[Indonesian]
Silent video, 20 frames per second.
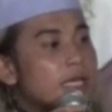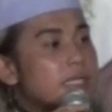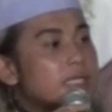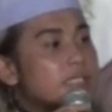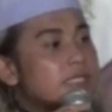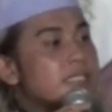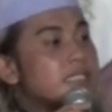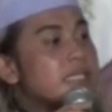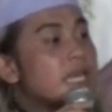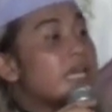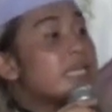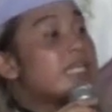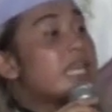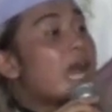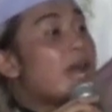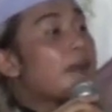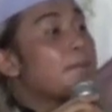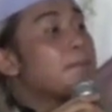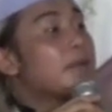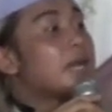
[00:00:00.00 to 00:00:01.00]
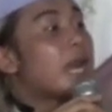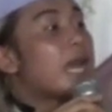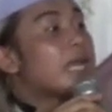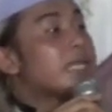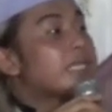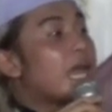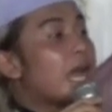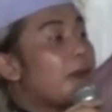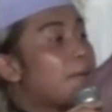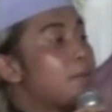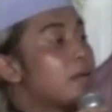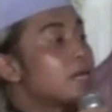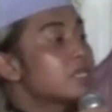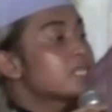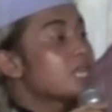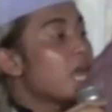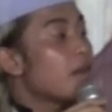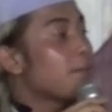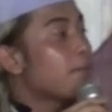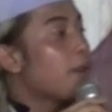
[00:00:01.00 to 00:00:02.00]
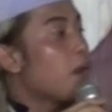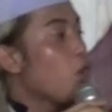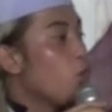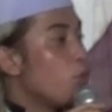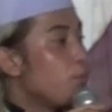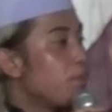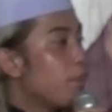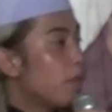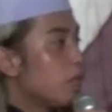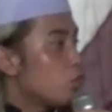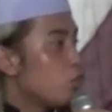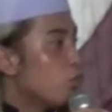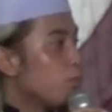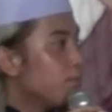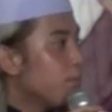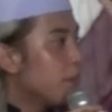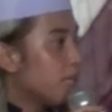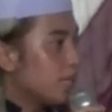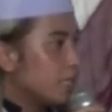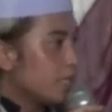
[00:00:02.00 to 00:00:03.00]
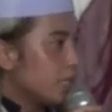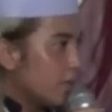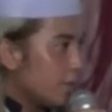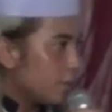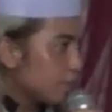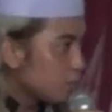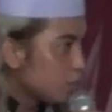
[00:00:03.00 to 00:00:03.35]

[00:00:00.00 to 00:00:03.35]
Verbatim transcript: sedang berada bersama umat-umatnya.